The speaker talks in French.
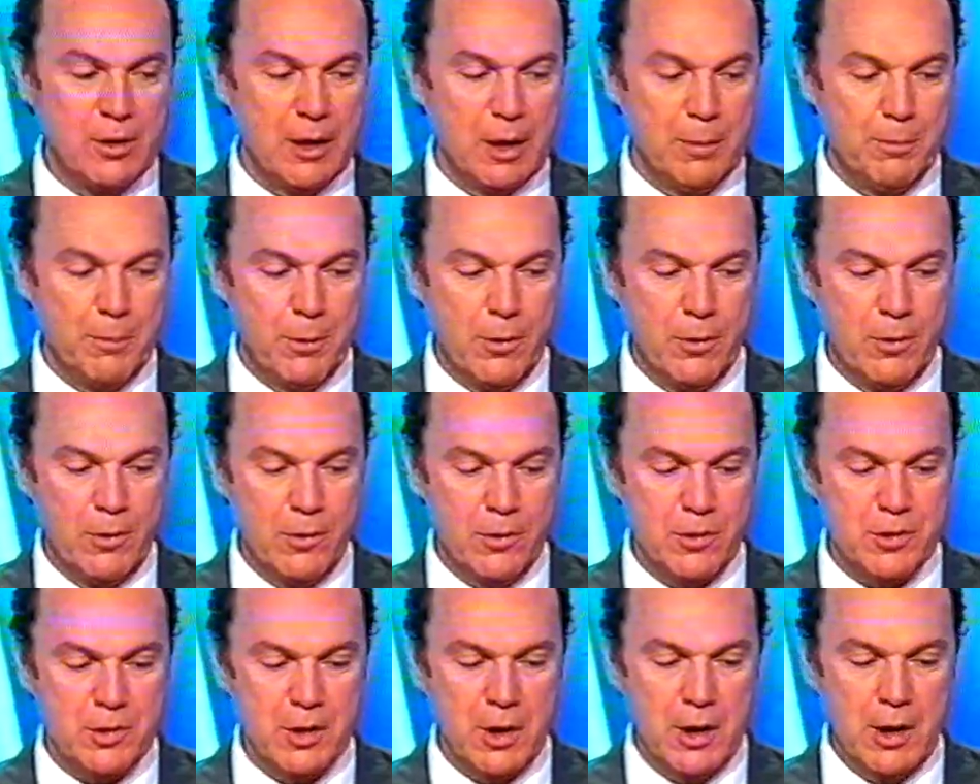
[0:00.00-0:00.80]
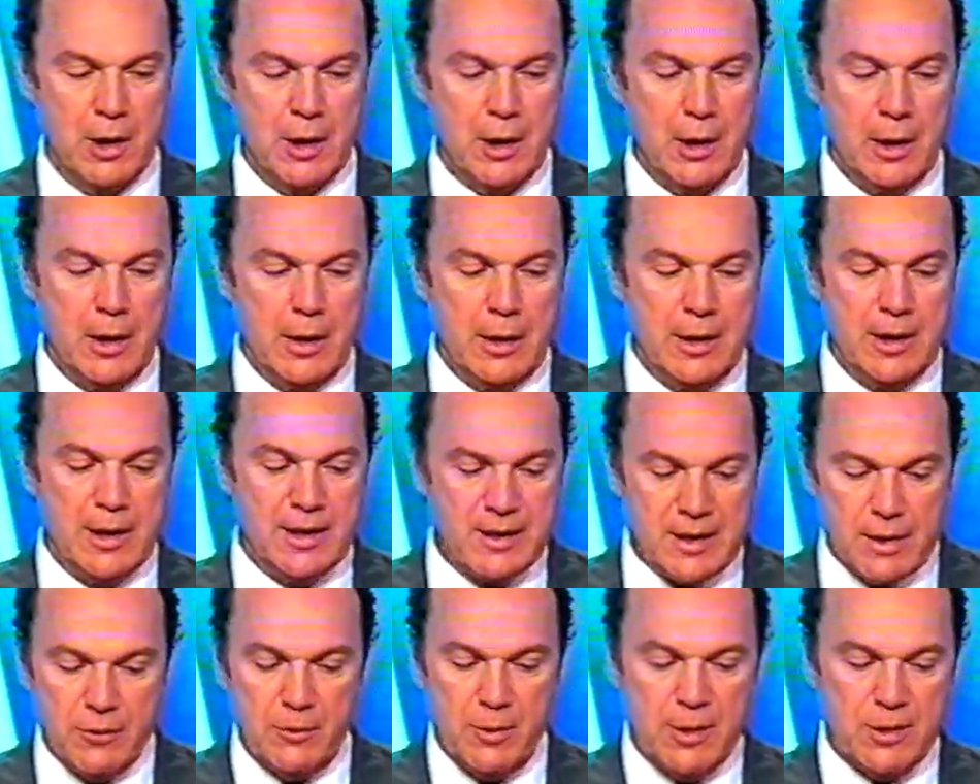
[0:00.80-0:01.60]
réponse.
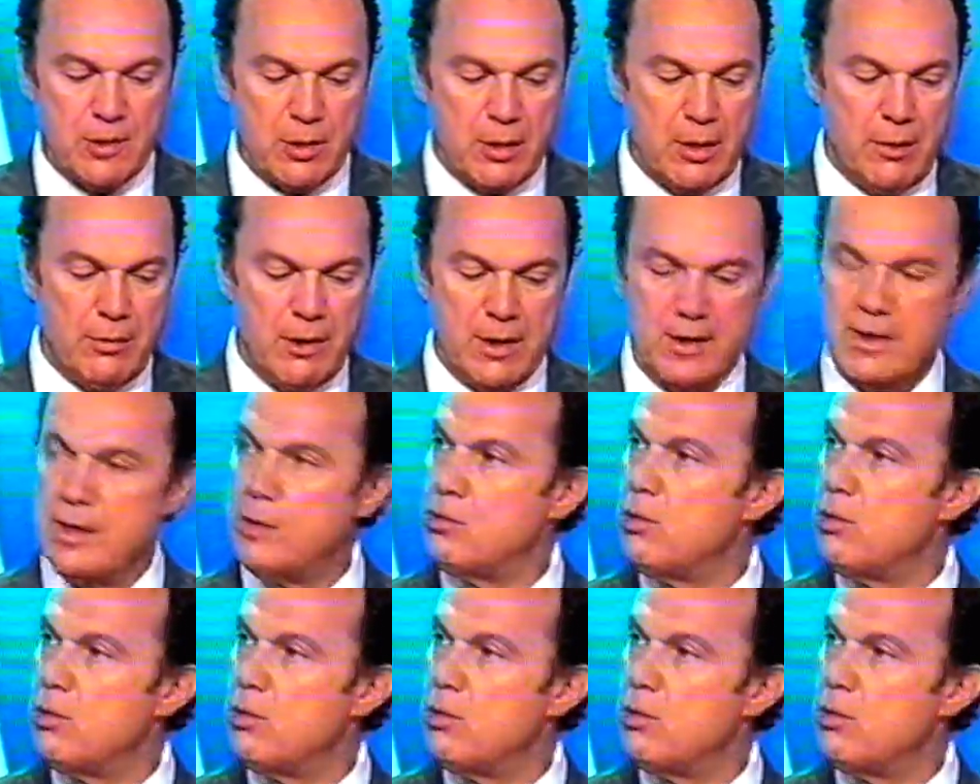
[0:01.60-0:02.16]
Qu'est-ce qui vous met sur la voie C'est